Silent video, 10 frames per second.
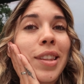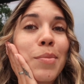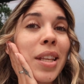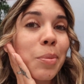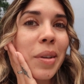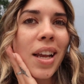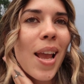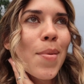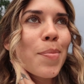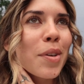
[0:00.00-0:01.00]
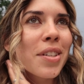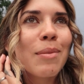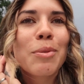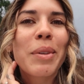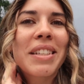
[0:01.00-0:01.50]
Estamos à espera que abra porque
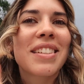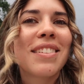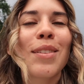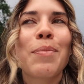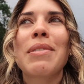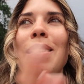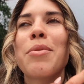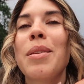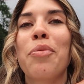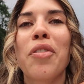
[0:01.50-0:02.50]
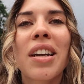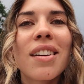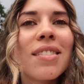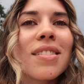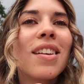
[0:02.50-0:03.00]
chegámos bem cedo, então parecemos tipo
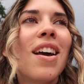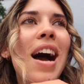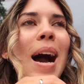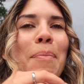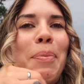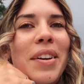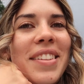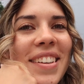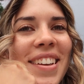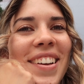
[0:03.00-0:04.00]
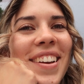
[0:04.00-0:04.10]
fangirls à porta.